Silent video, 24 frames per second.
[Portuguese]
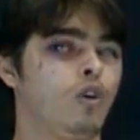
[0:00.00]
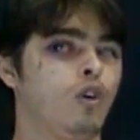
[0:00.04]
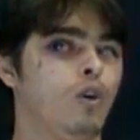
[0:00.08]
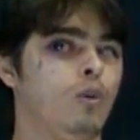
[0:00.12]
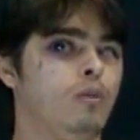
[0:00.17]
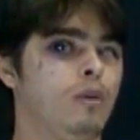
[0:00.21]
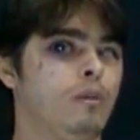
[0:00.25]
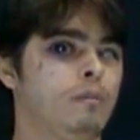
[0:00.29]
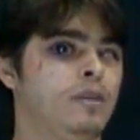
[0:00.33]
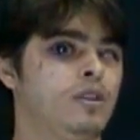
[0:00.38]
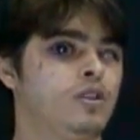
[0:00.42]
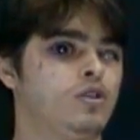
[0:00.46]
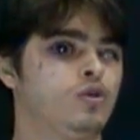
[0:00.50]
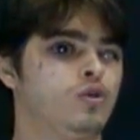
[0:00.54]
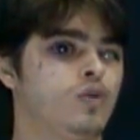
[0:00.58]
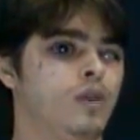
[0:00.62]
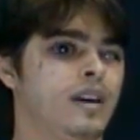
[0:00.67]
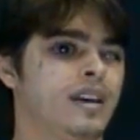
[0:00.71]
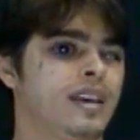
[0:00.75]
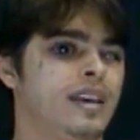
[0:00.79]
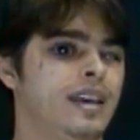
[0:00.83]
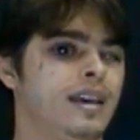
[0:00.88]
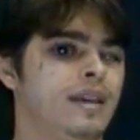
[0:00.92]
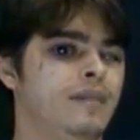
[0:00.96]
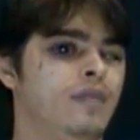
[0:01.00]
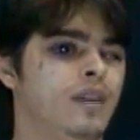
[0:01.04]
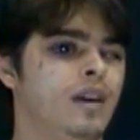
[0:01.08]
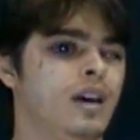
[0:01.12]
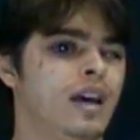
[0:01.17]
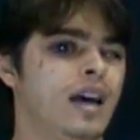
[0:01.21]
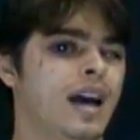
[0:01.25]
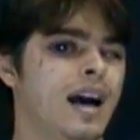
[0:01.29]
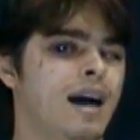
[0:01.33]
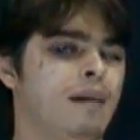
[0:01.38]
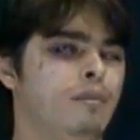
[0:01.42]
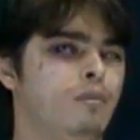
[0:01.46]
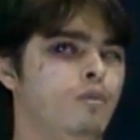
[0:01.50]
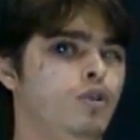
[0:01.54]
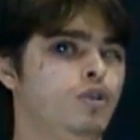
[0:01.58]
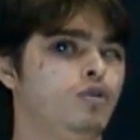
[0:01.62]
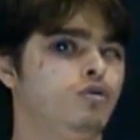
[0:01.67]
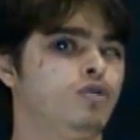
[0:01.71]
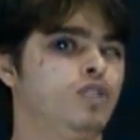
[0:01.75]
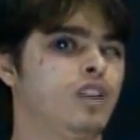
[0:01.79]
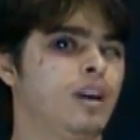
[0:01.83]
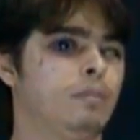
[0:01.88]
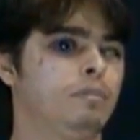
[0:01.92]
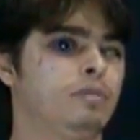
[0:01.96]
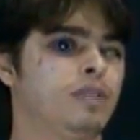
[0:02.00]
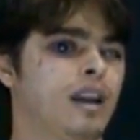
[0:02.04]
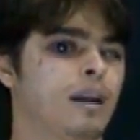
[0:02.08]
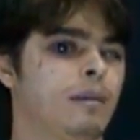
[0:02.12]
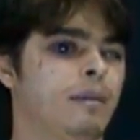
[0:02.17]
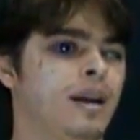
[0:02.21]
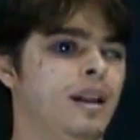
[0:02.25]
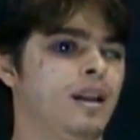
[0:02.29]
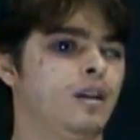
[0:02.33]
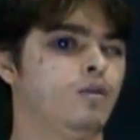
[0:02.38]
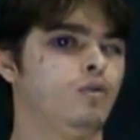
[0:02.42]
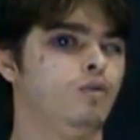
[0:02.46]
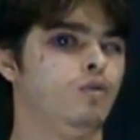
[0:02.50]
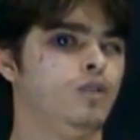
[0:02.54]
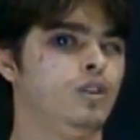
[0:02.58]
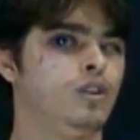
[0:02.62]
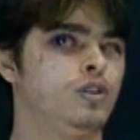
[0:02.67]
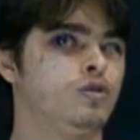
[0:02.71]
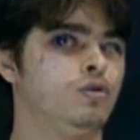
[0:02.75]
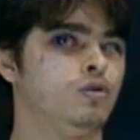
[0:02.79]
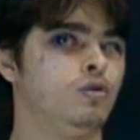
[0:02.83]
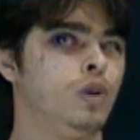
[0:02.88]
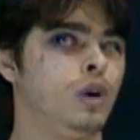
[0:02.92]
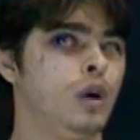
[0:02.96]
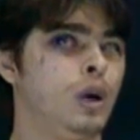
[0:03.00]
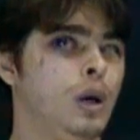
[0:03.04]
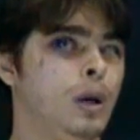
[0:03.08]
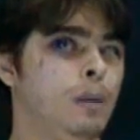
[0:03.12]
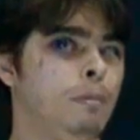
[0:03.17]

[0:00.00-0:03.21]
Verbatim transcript: como uma pessoa que há muito tempo trabalha com isso,